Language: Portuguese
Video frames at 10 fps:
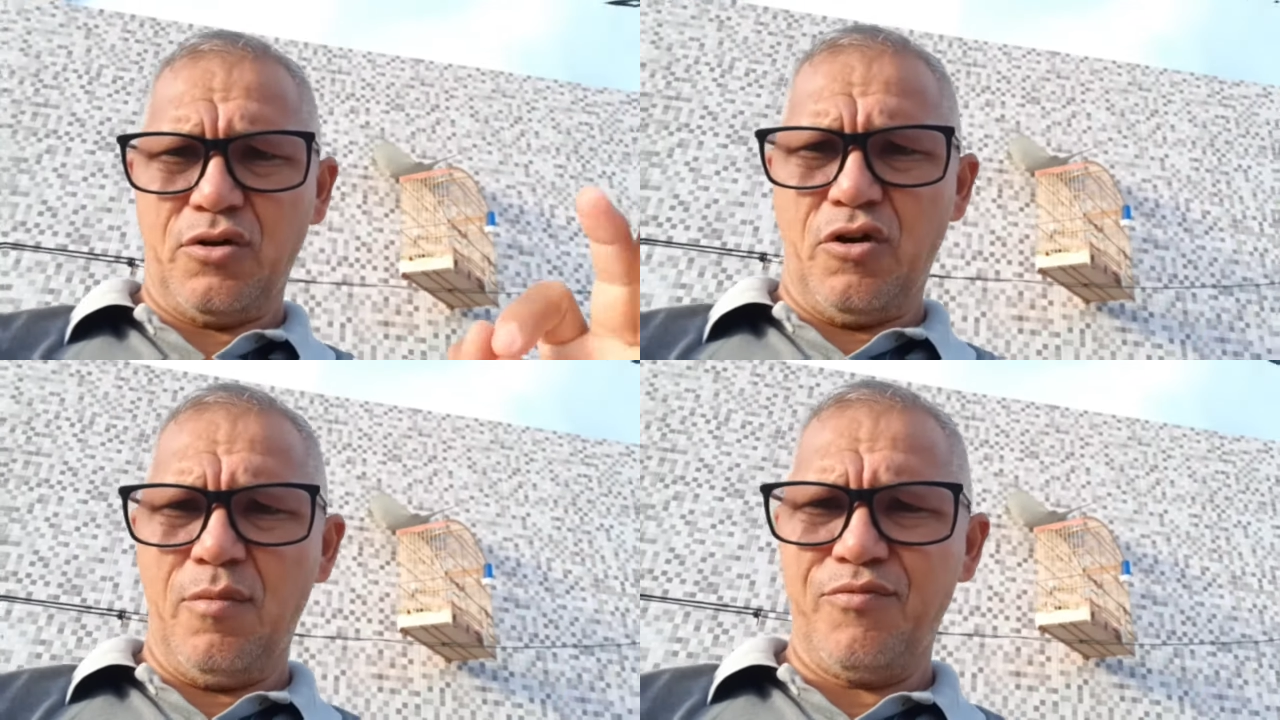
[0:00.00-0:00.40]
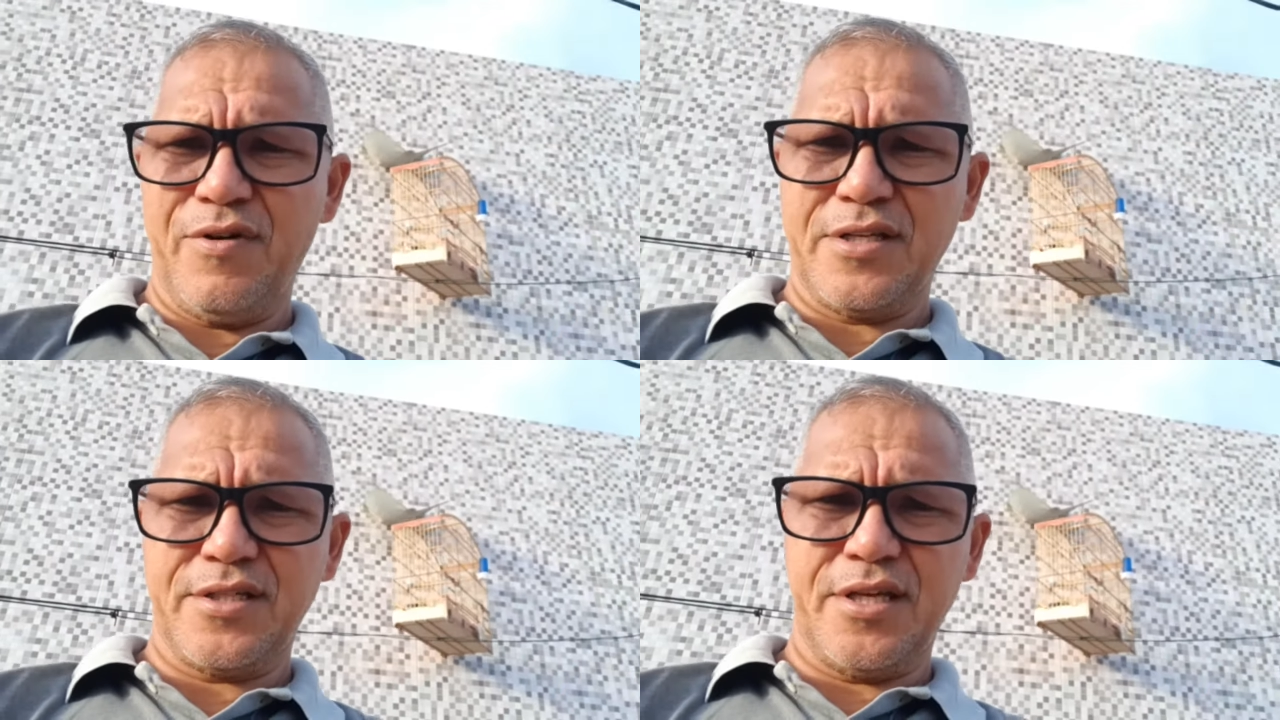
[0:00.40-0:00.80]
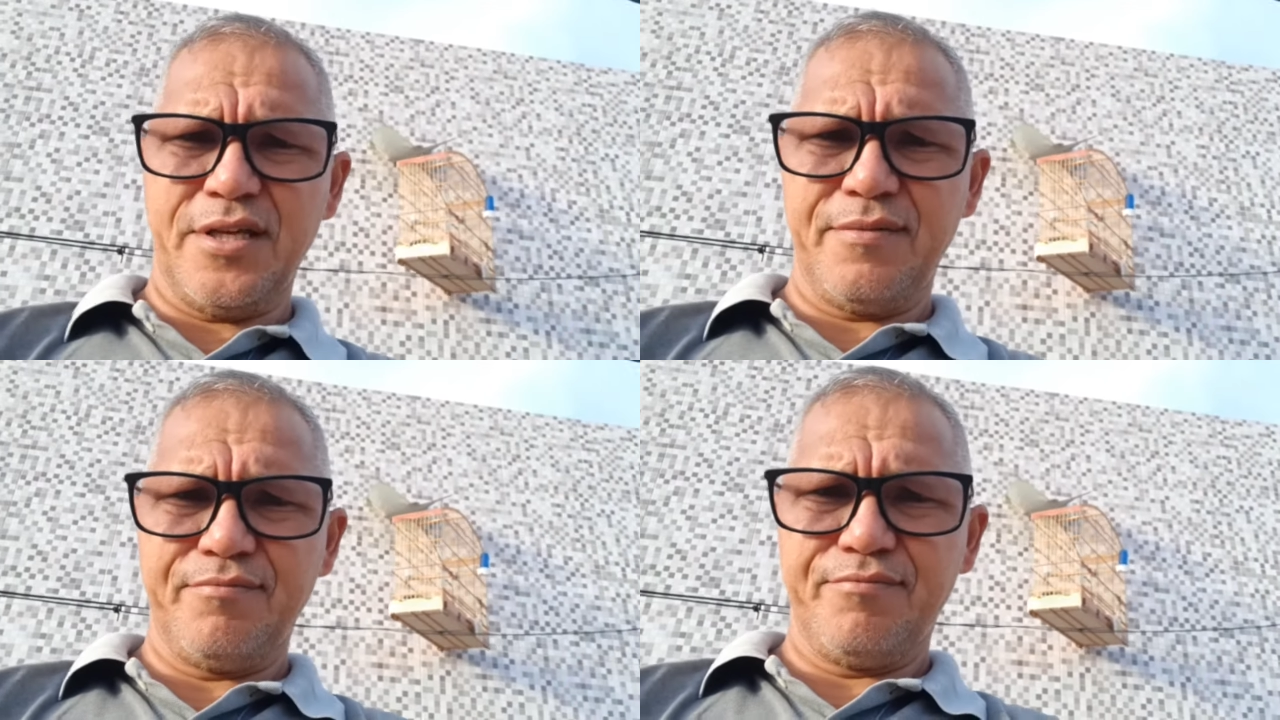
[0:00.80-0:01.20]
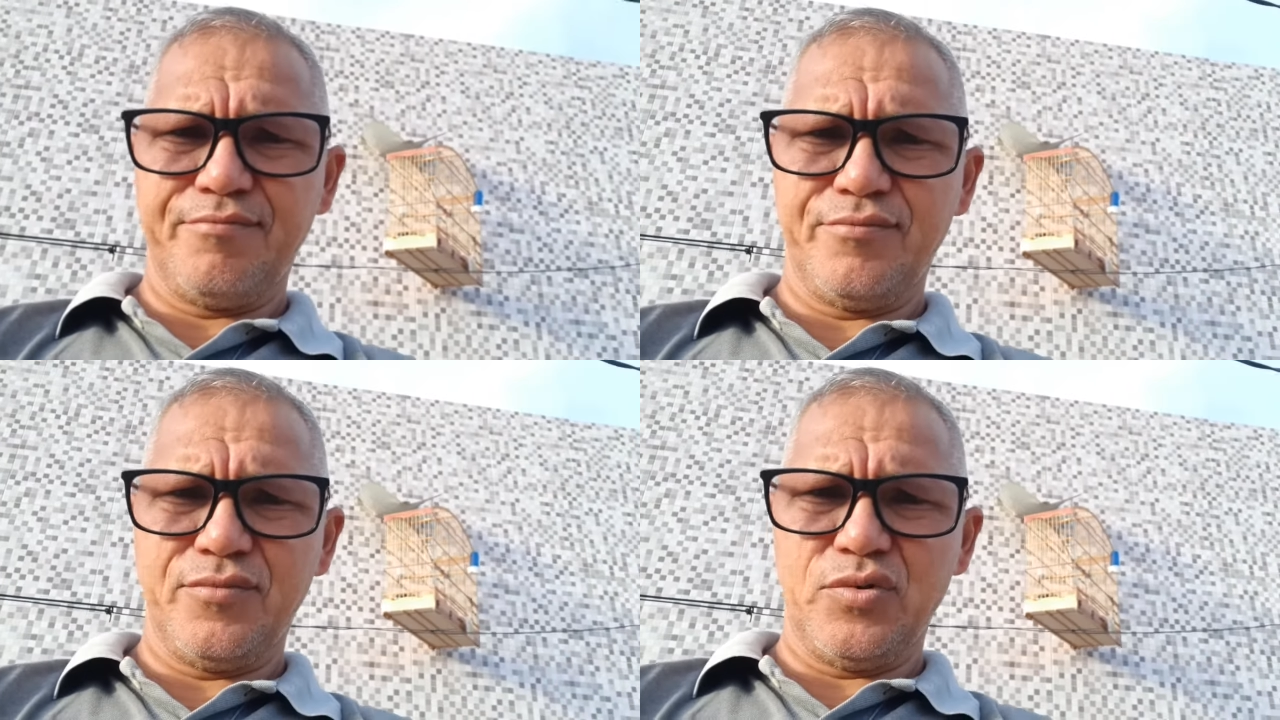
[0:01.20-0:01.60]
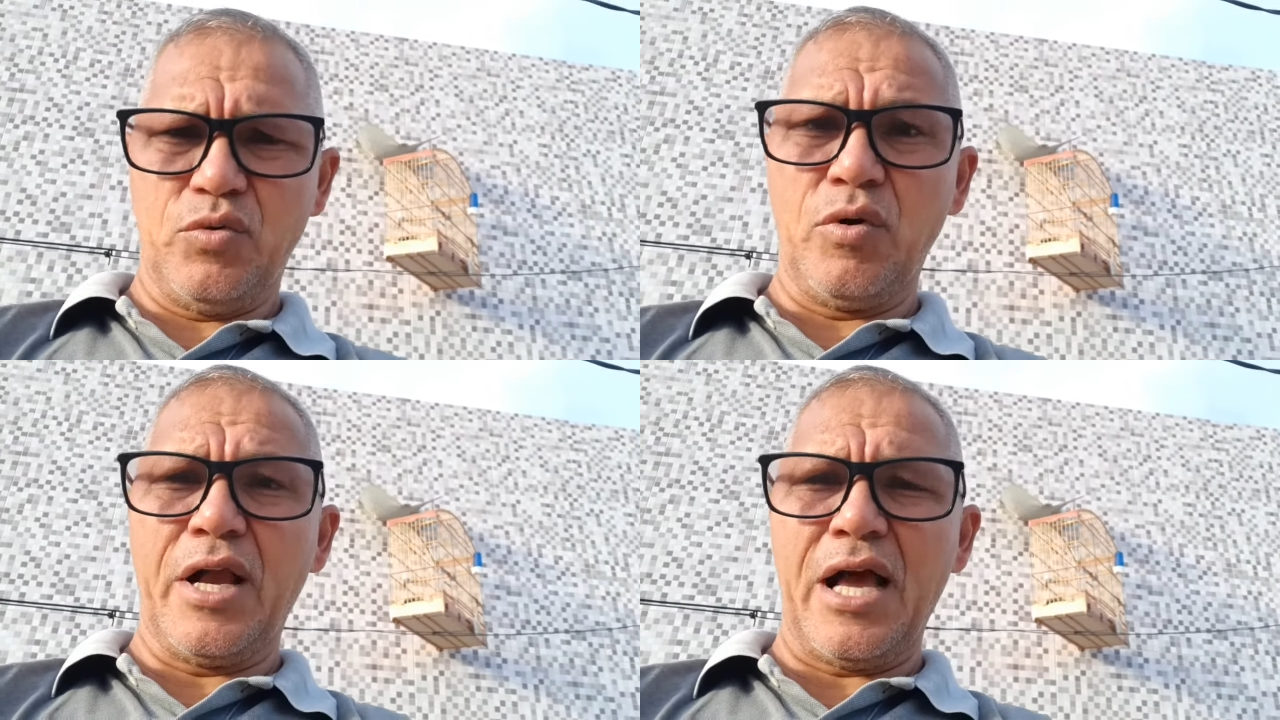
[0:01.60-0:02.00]
Como fazer
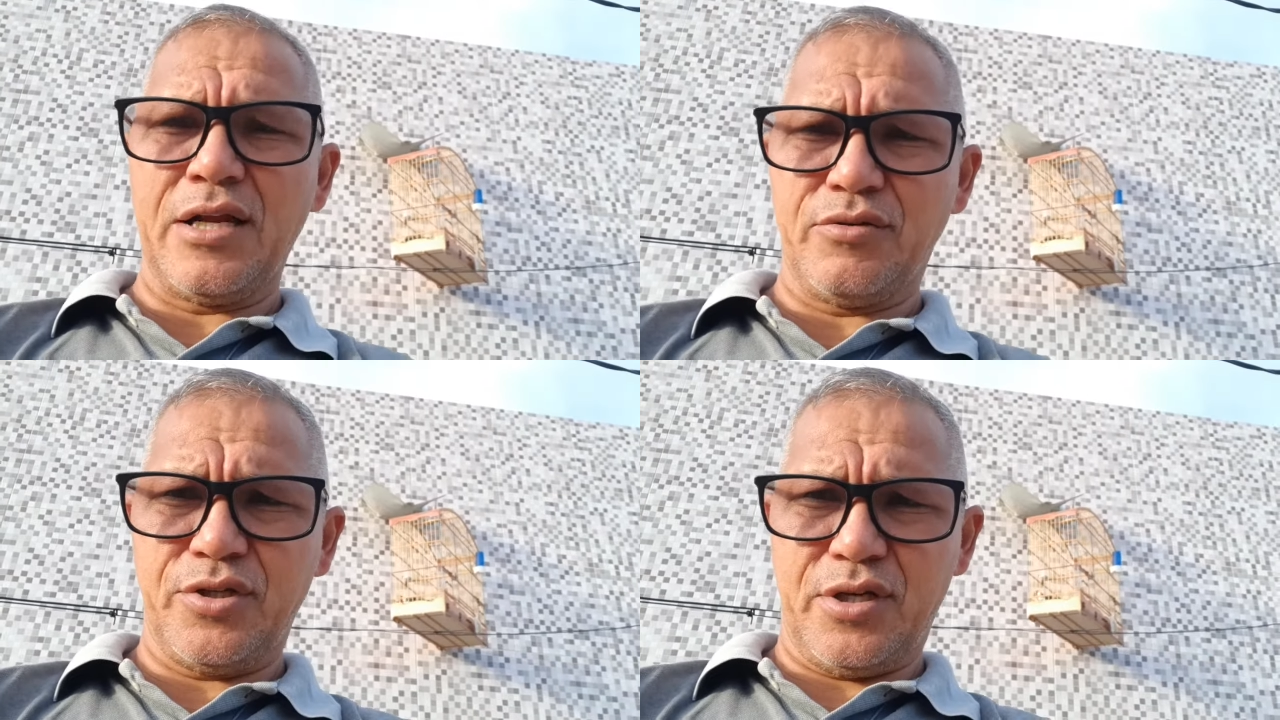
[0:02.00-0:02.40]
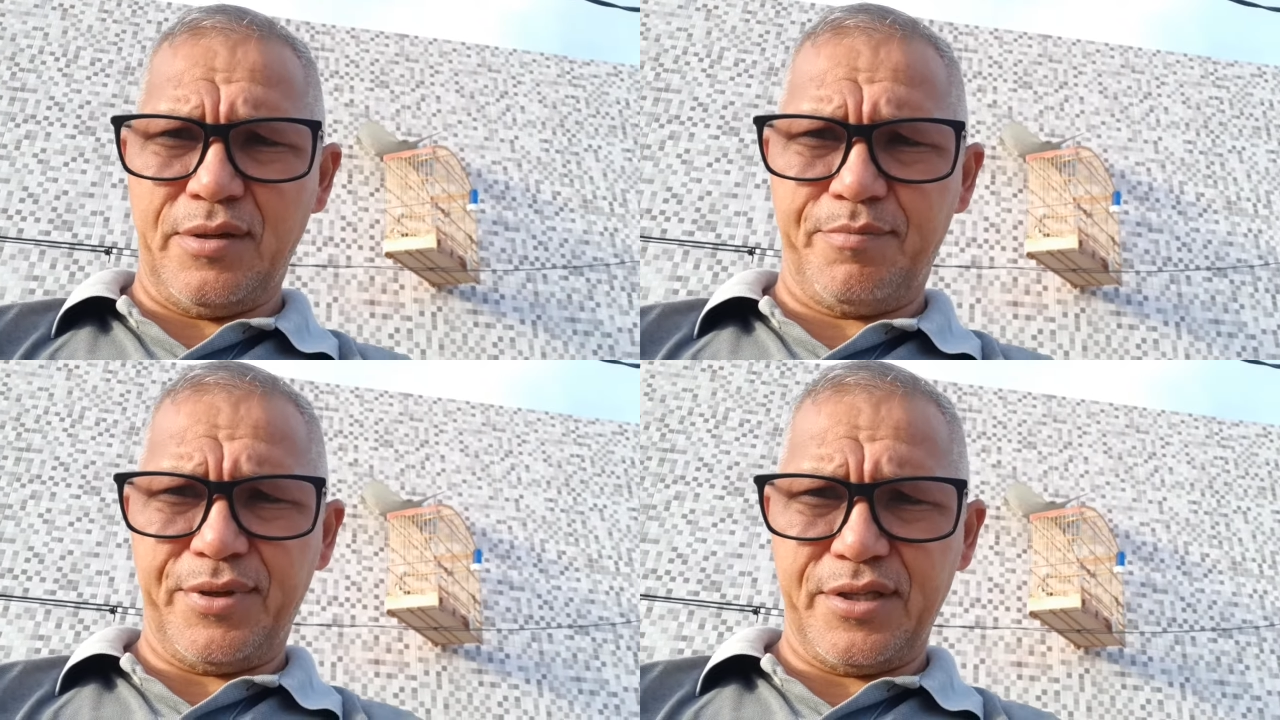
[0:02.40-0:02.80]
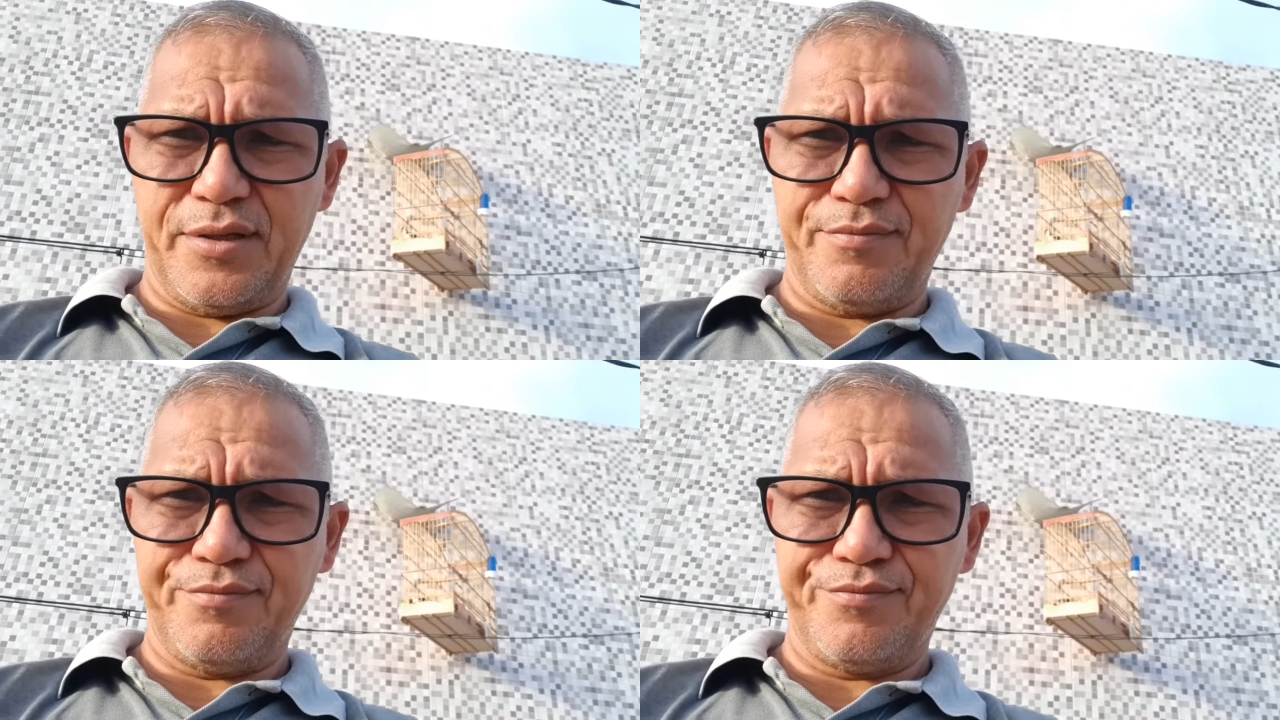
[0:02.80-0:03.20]
o galo de Campina?